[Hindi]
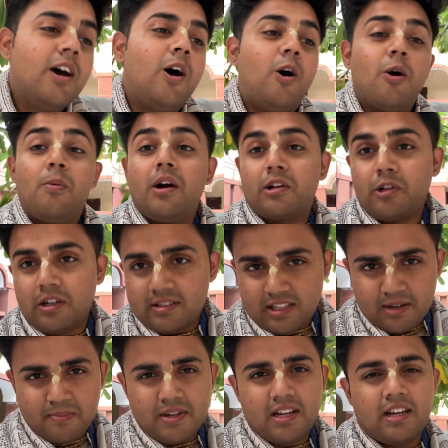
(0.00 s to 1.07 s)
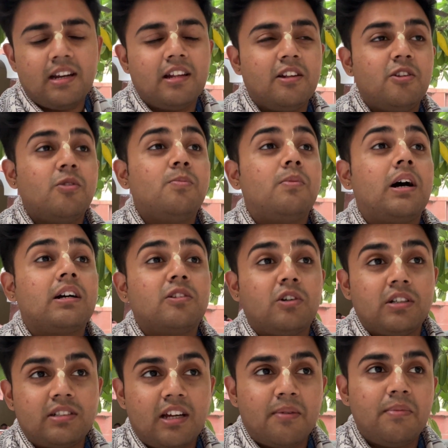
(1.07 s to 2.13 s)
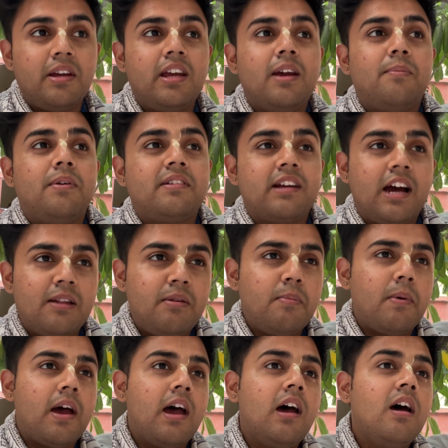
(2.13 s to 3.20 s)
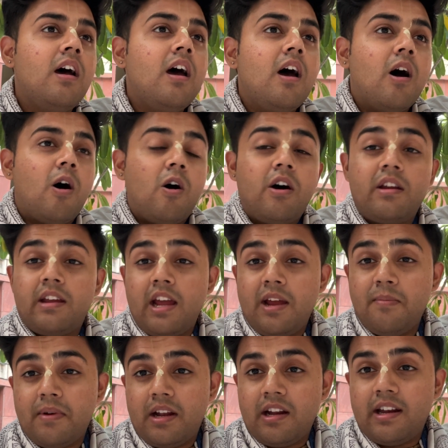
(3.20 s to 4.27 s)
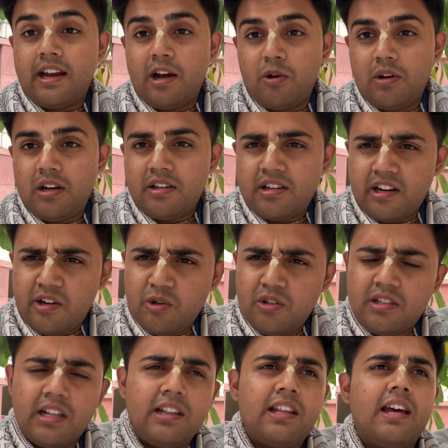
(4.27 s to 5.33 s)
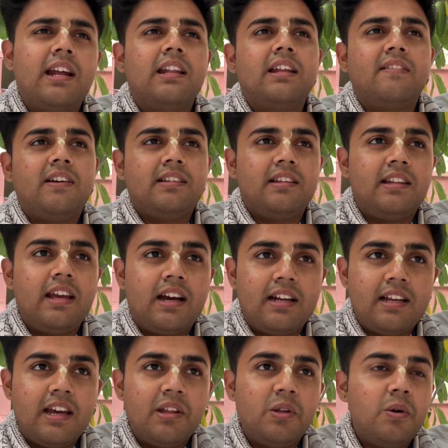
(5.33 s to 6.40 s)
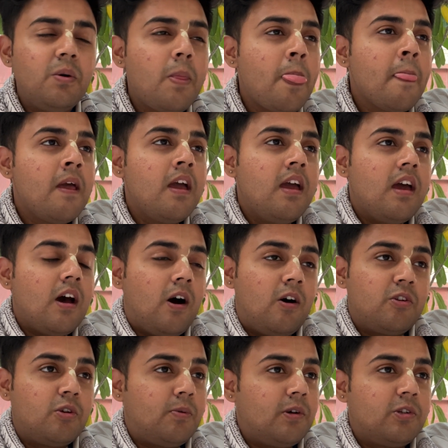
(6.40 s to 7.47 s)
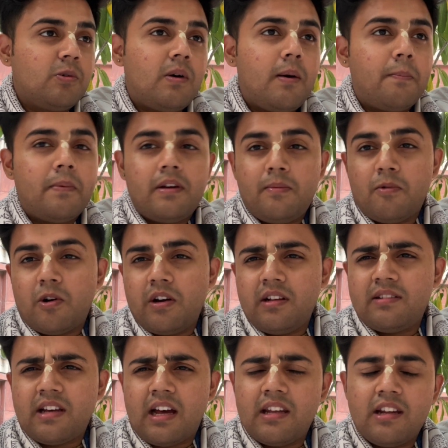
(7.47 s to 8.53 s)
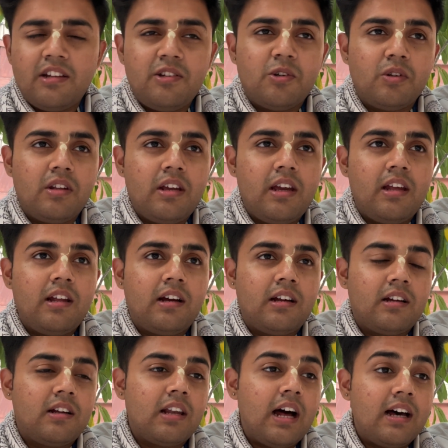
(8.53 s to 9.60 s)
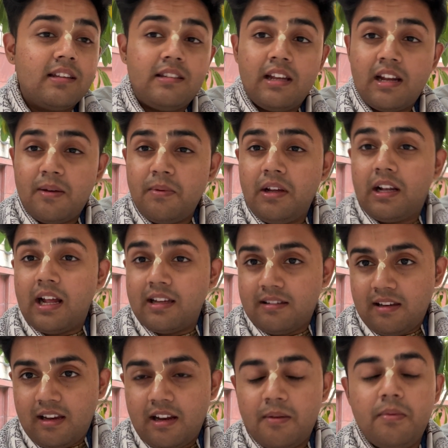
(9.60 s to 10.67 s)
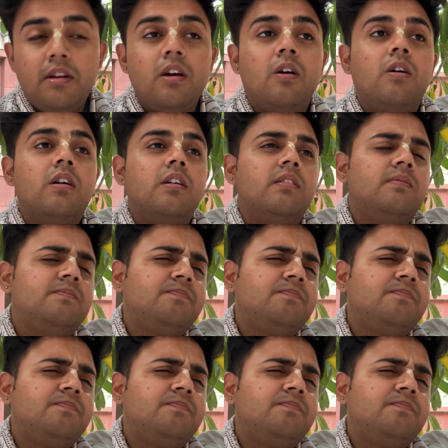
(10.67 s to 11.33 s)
और भक्तों का संग भी करना था तो भक्तों का संग भी किया प्रसाद भी पाया और यही मेरा रेगुलर शेड्यूल चलता रहता है वैसे देखा जाए तो और सुबह सुबह अपनी मॉर्निंग साधना जो होती है क्लास देना भी क्लास लेना भी और